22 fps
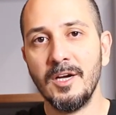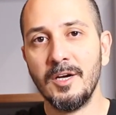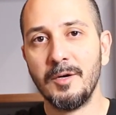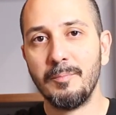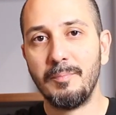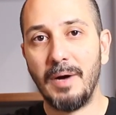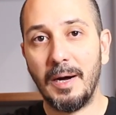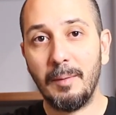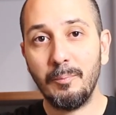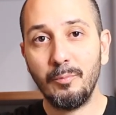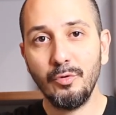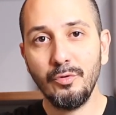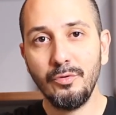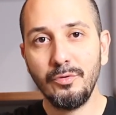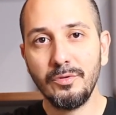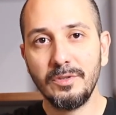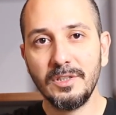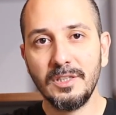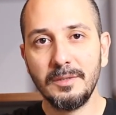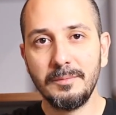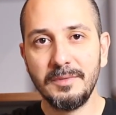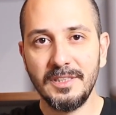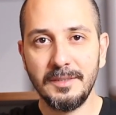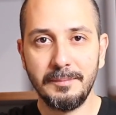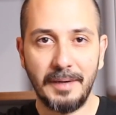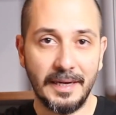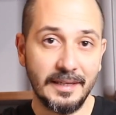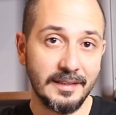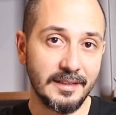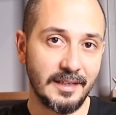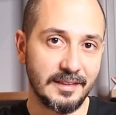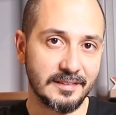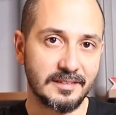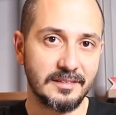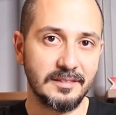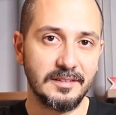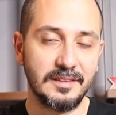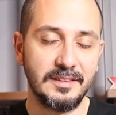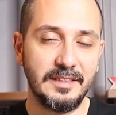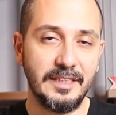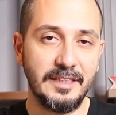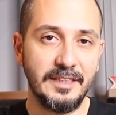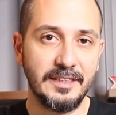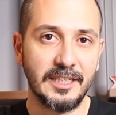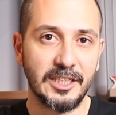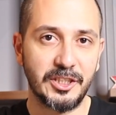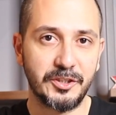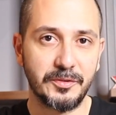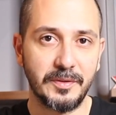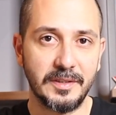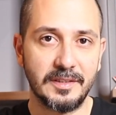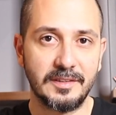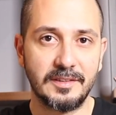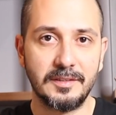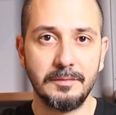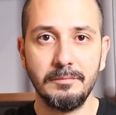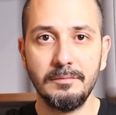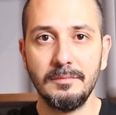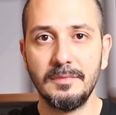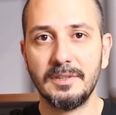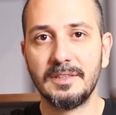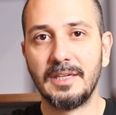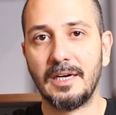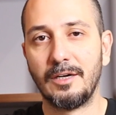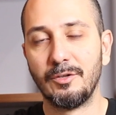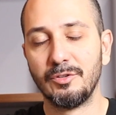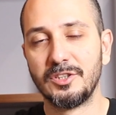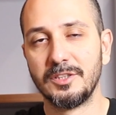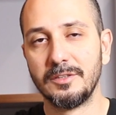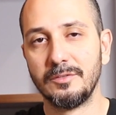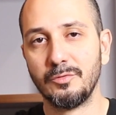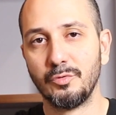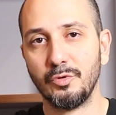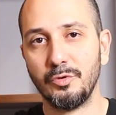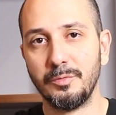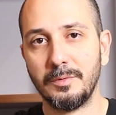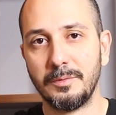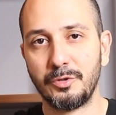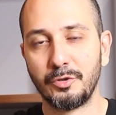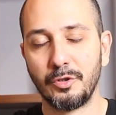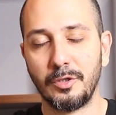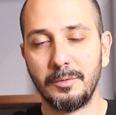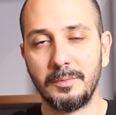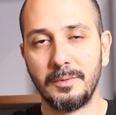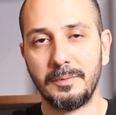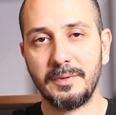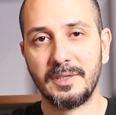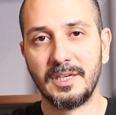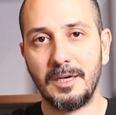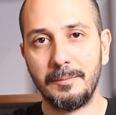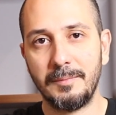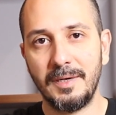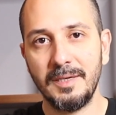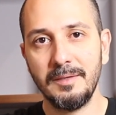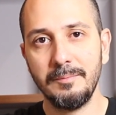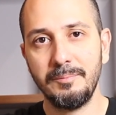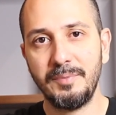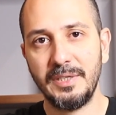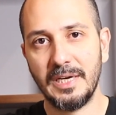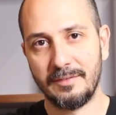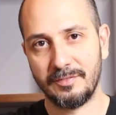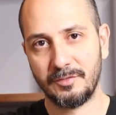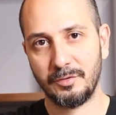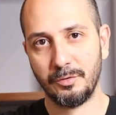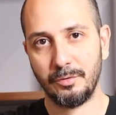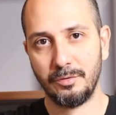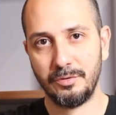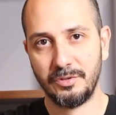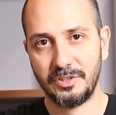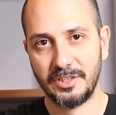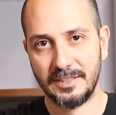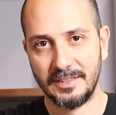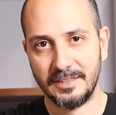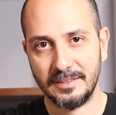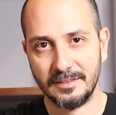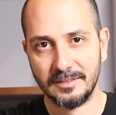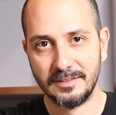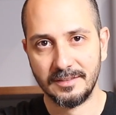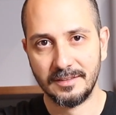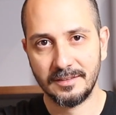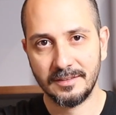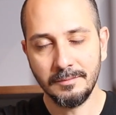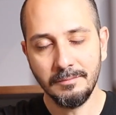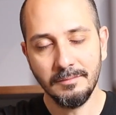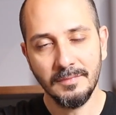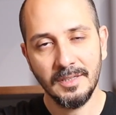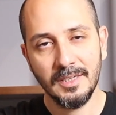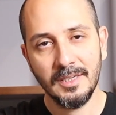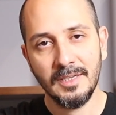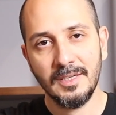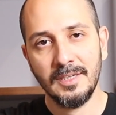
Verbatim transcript: Ben bu uygulamayı ben de aslında yeni keşfettim. Daha önce duymamış olmama rağmen bir hafta önce indirdim.